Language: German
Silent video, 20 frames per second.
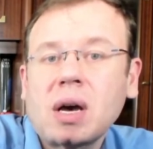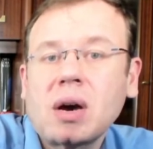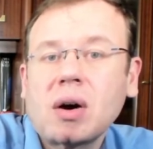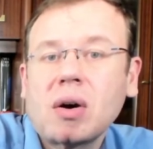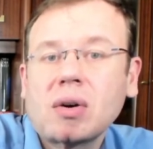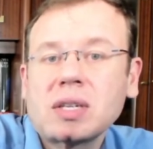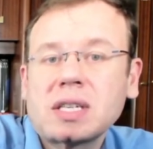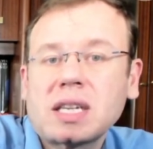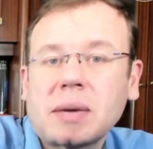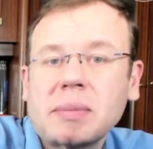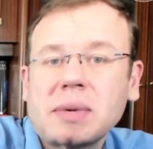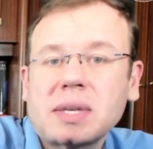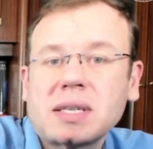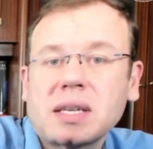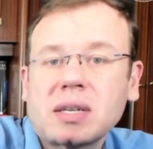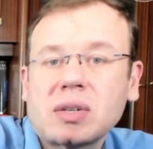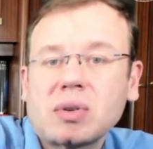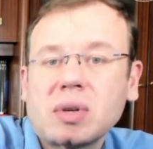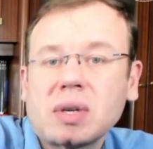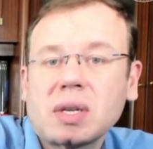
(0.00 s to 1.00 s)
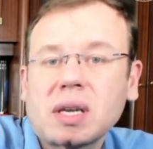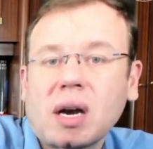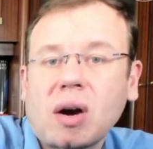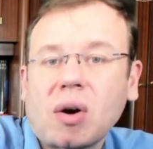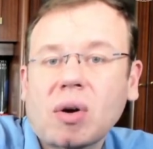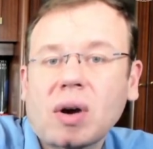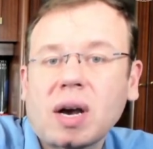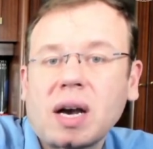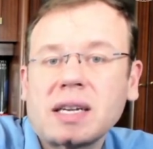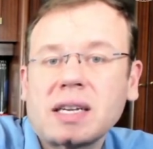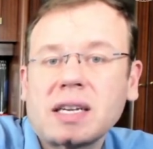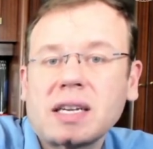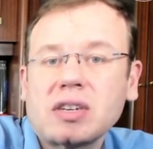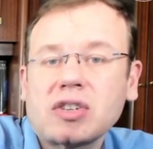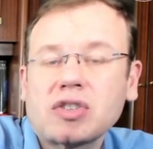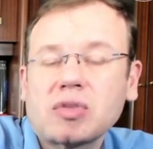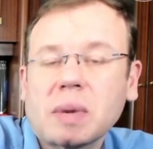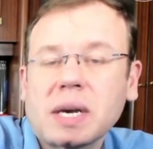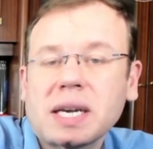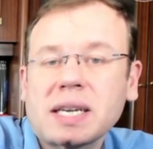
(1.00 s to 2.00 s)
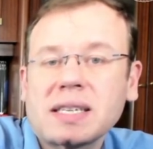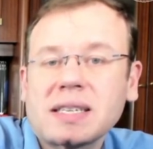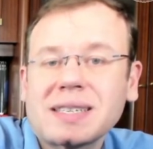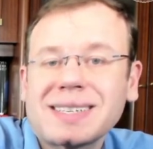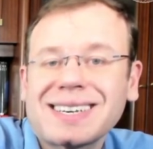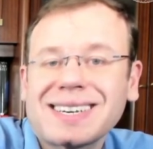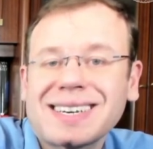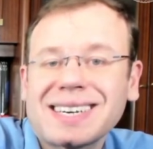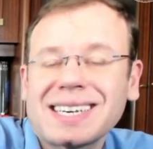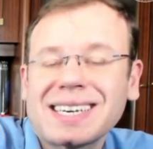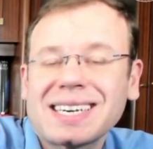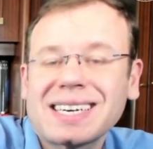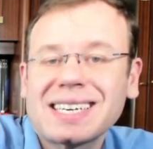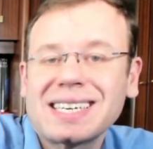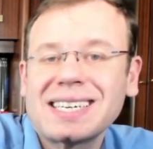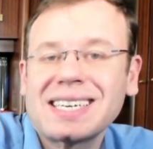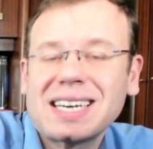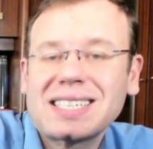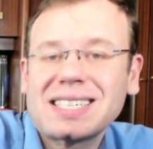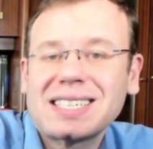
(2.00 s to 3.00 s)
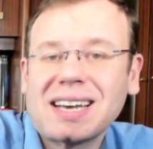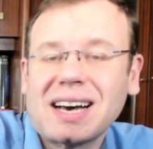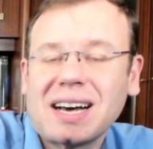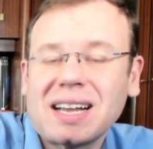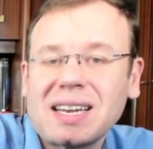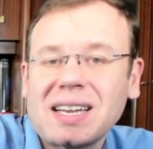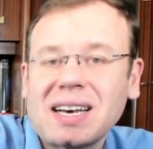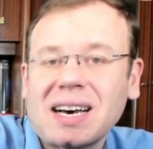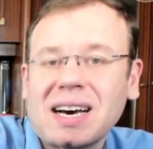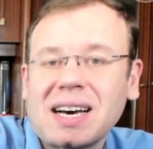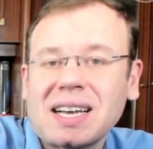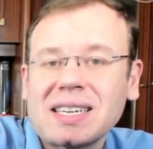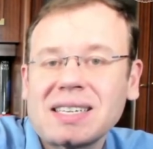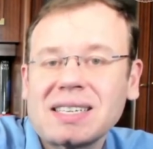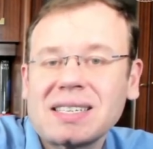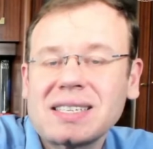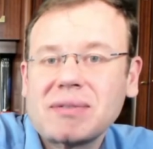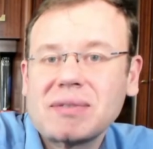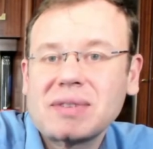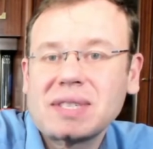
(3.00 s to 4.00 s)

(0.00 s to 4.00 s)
und damit natürlich auch eine entsprechend geringere Zahl an